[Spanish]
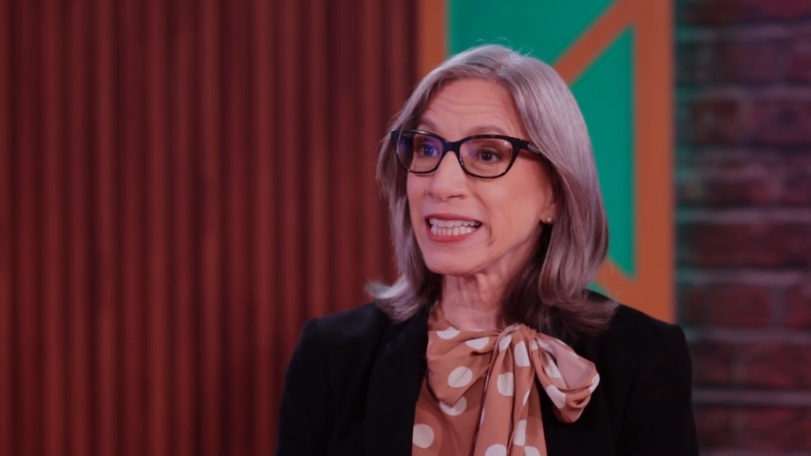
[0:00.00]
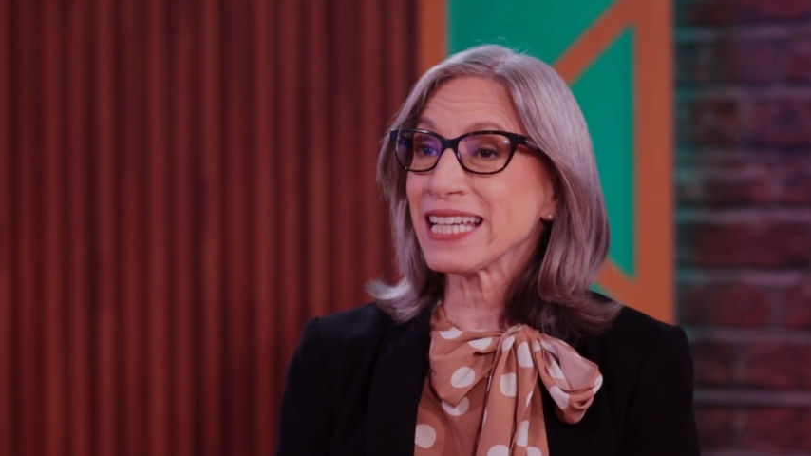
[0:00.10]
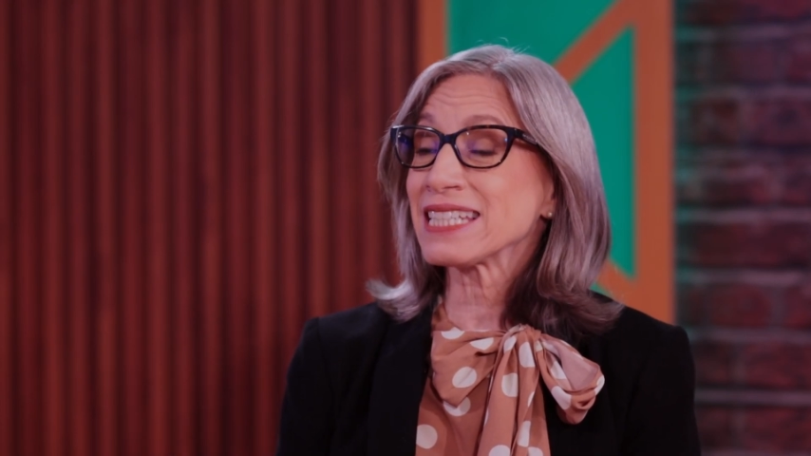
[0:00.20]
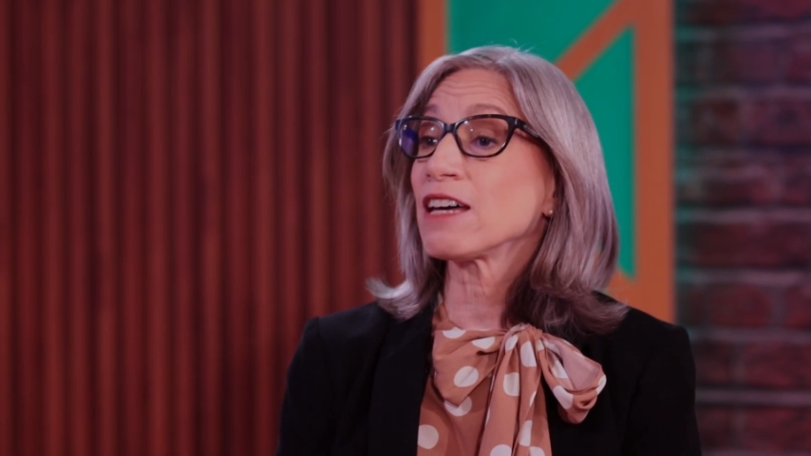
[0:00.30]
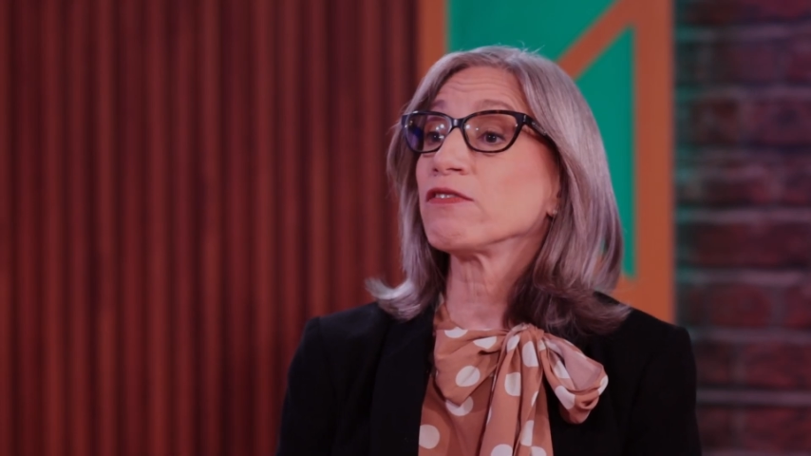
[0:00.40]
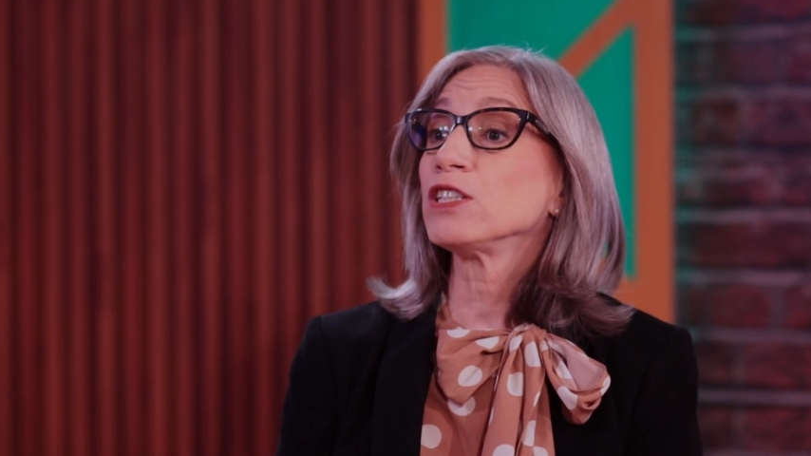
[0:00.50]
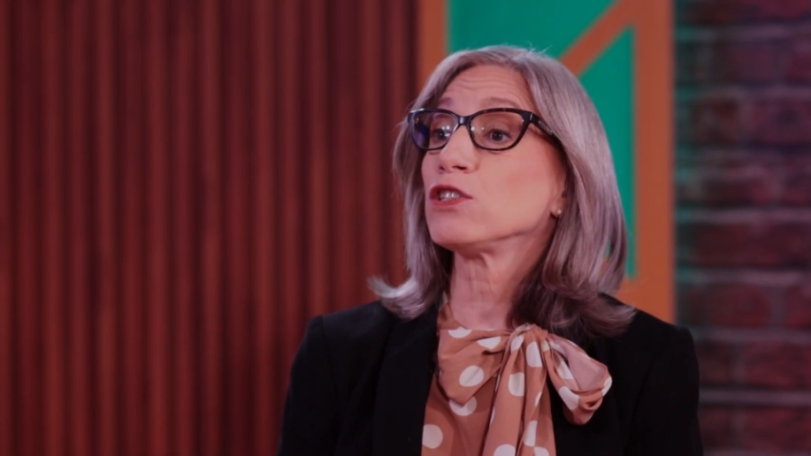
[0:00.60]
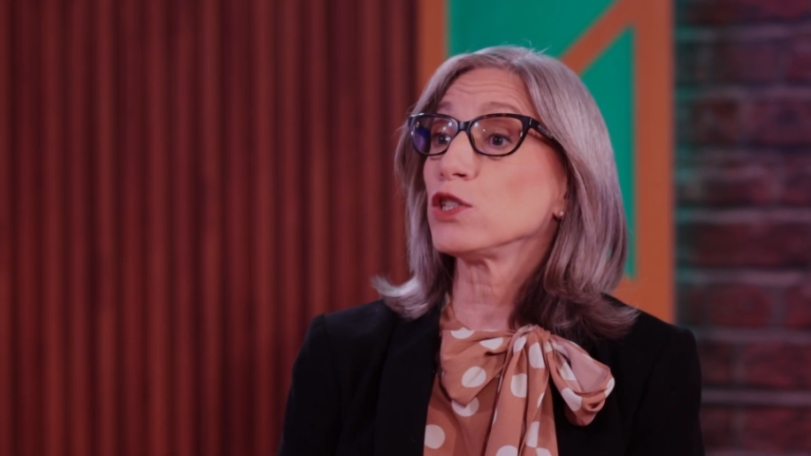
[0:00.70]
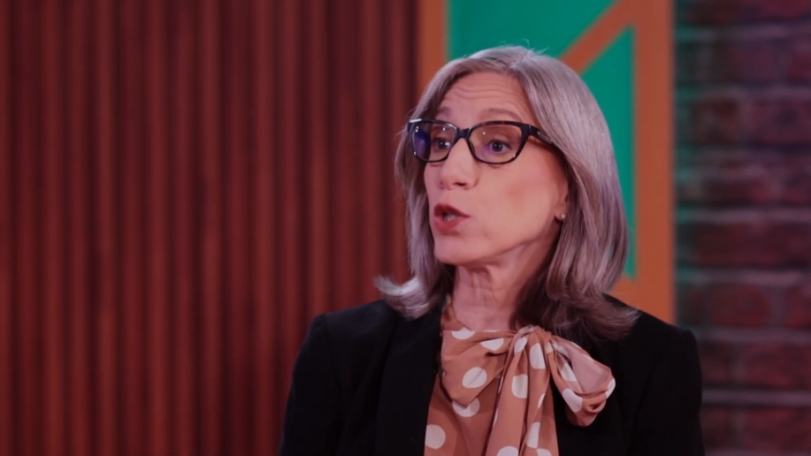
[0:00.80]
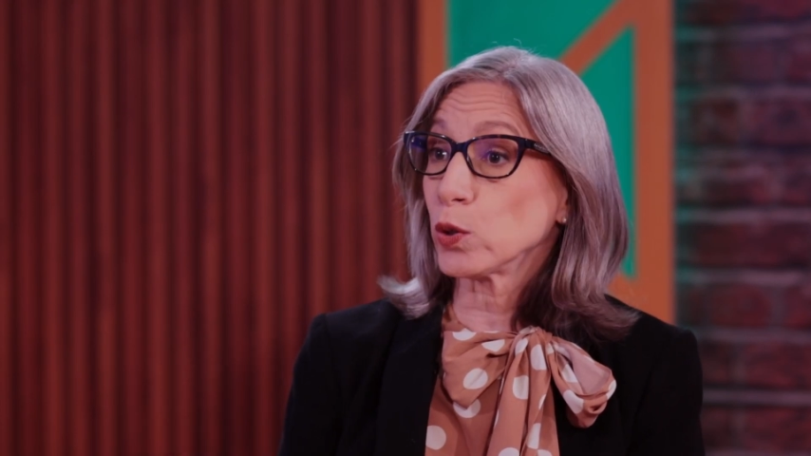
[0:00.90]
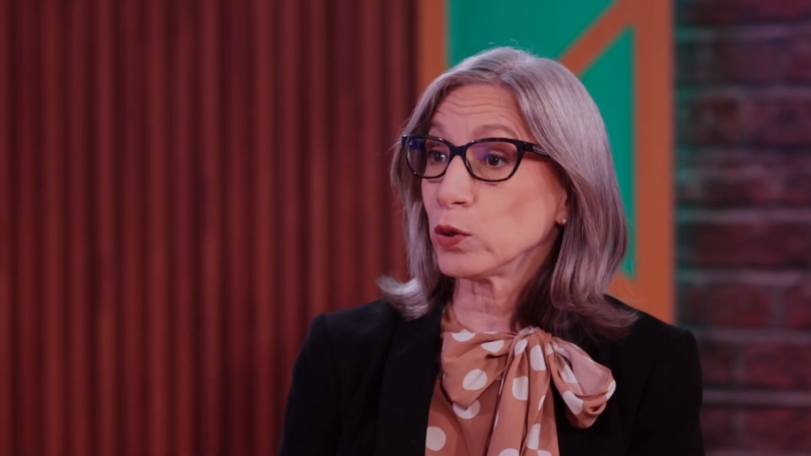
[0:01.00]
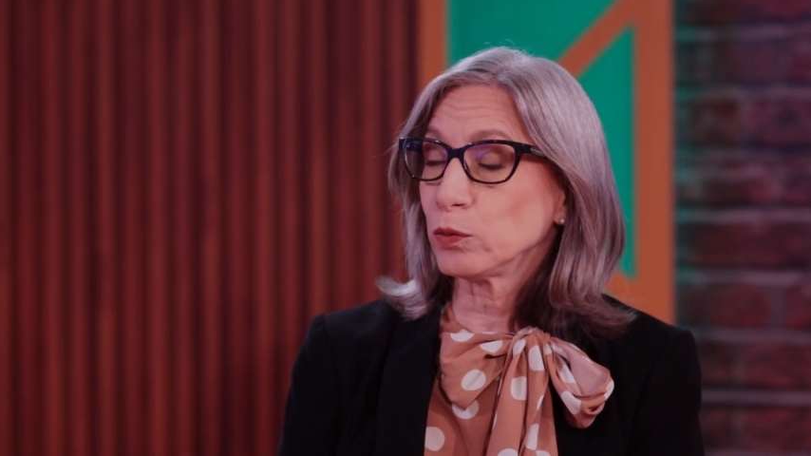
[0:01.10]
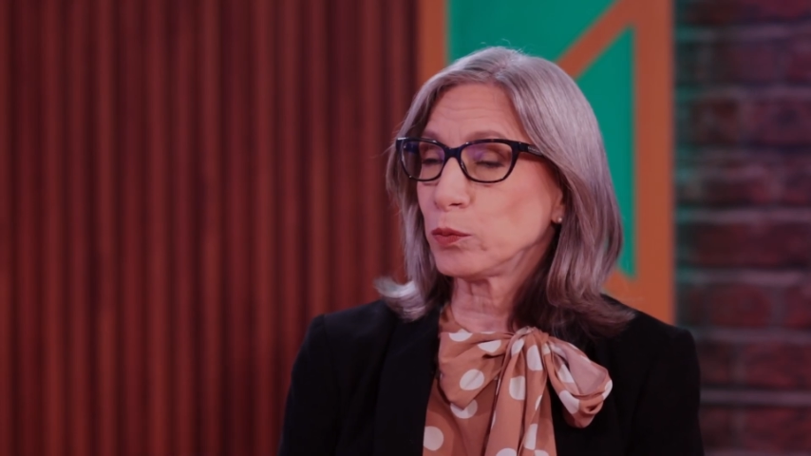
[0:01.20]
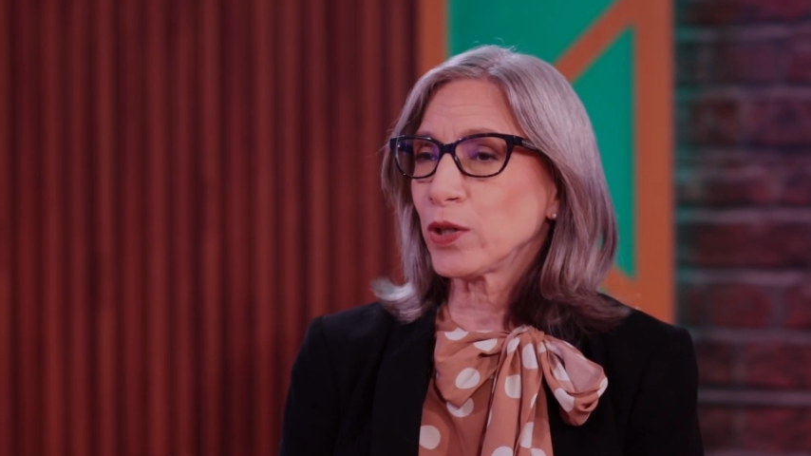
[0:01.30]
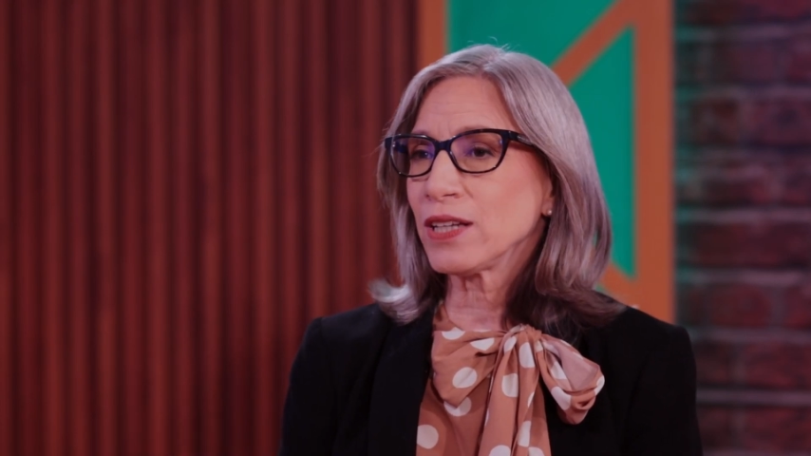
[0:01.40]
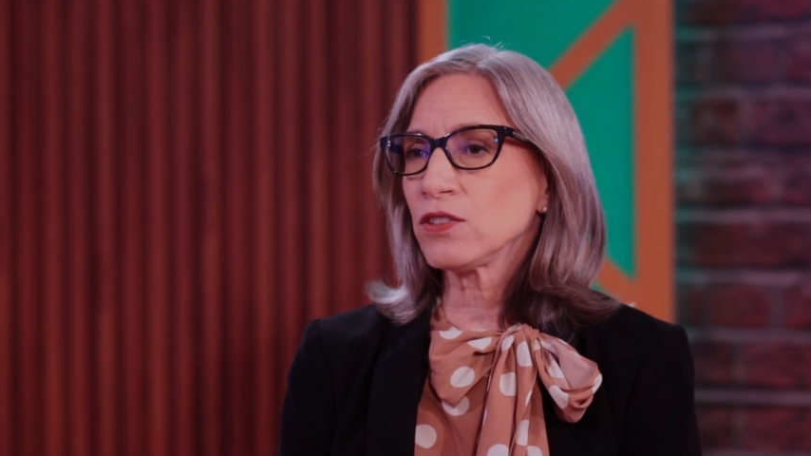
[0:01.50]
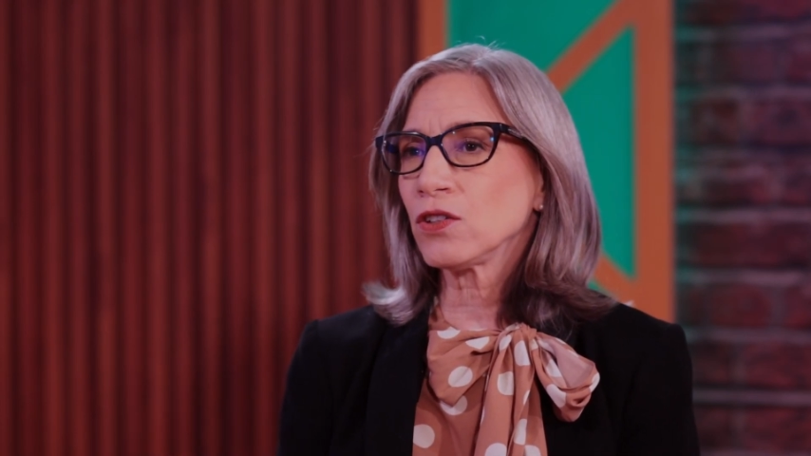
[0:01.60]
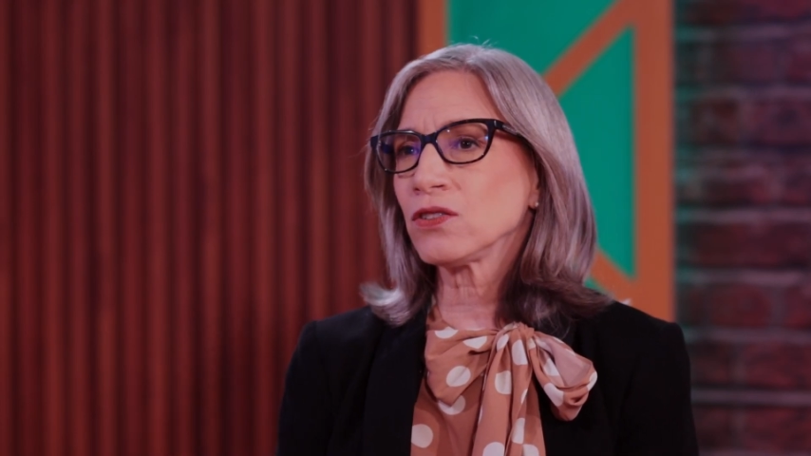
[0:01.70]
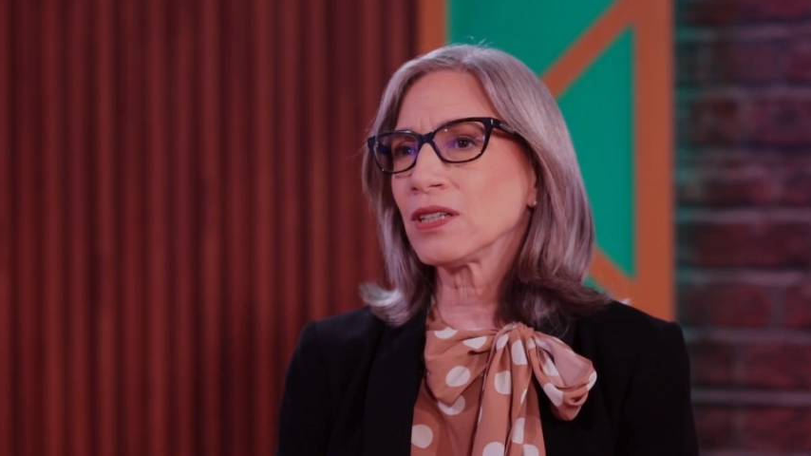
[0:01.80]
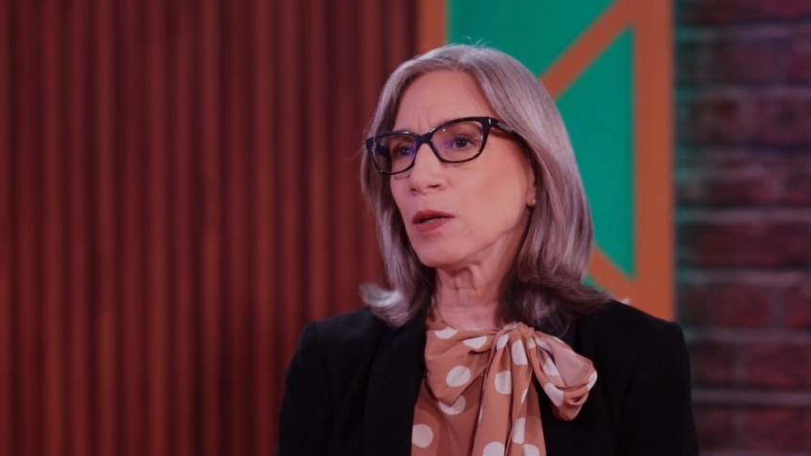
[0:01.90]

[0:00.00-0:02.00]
tener esa visión. Por eso se